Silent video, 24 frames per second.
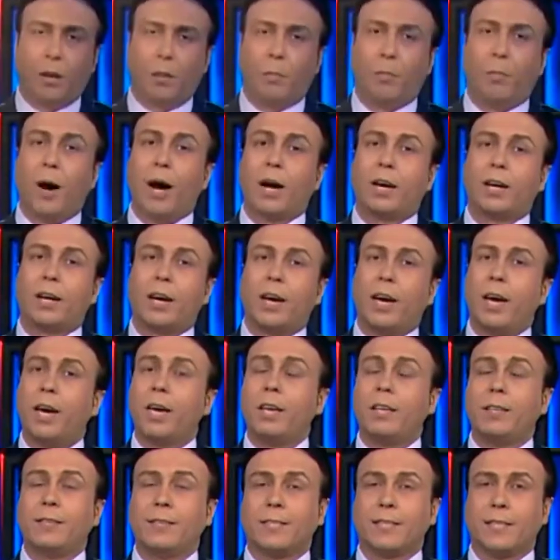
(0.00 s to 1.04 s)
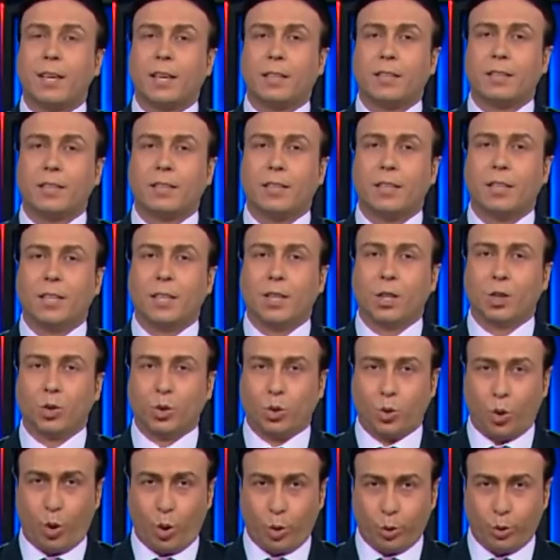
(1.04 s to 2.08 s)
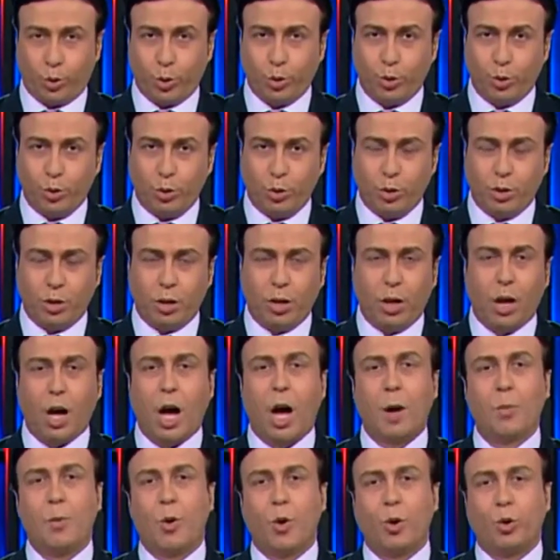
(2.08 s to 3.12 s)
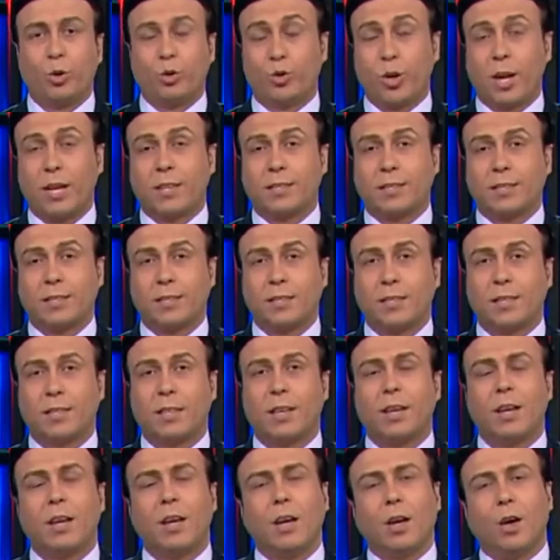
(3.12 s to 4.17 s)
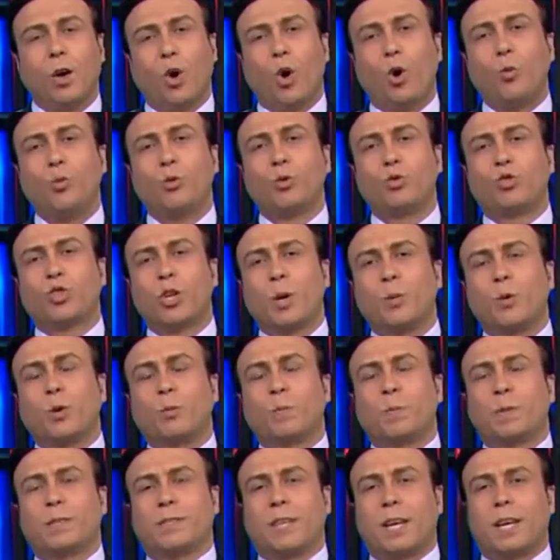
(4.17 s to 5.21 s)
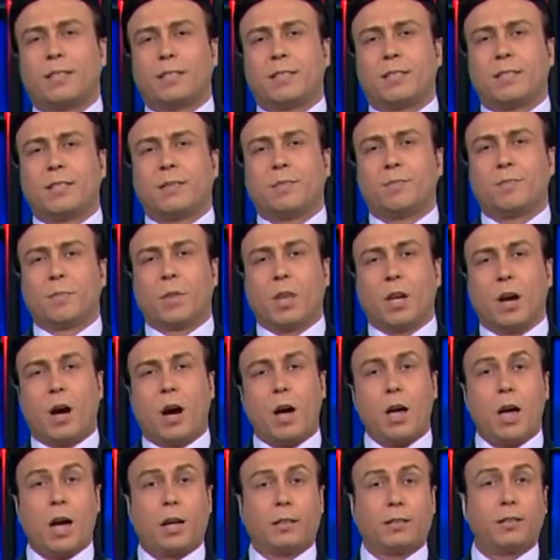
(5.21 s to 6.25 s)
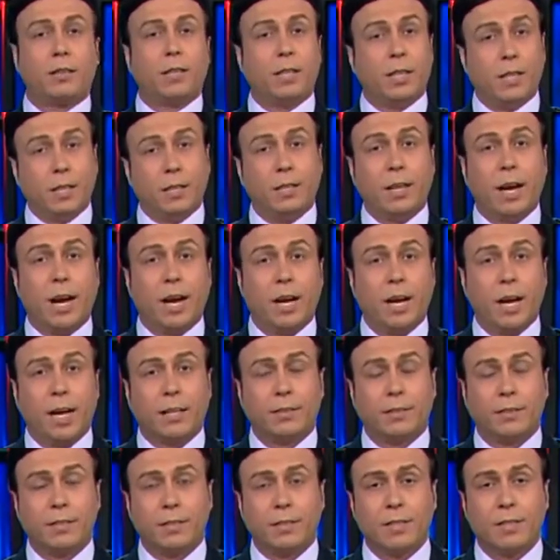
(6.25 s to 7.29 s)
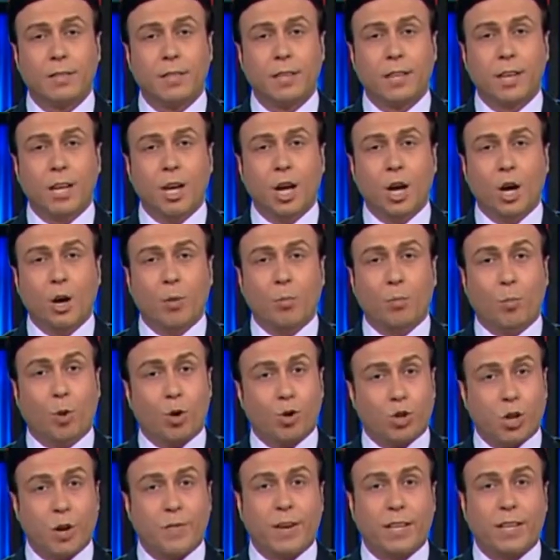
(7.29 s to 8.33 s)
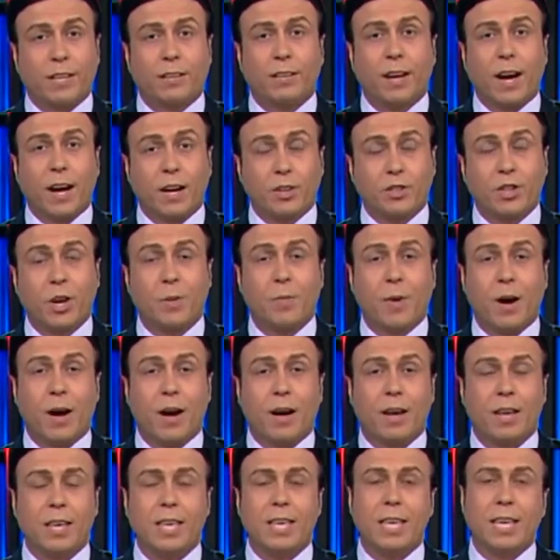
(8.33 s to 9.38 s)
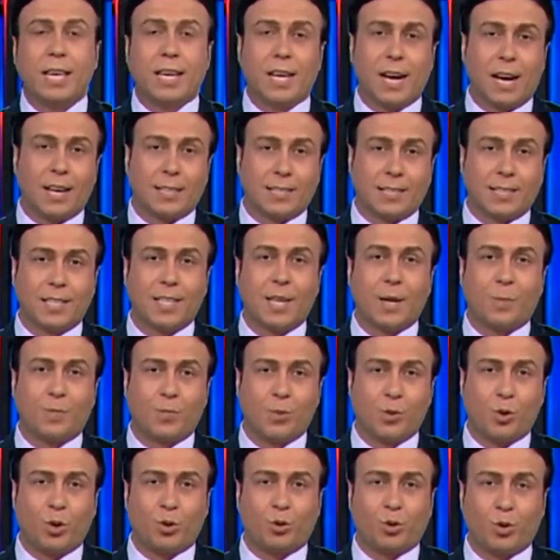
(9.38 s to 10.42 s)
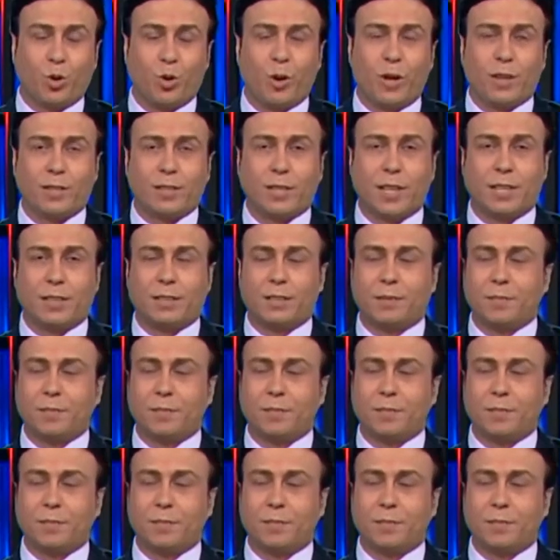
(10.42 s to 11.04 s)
Bak ey insan doğdun ama öleceksin. Ömür çabuk biter. Hayatını iyi değerlendir. Boşa vakit harcama ikazını yapıyordu o ezan.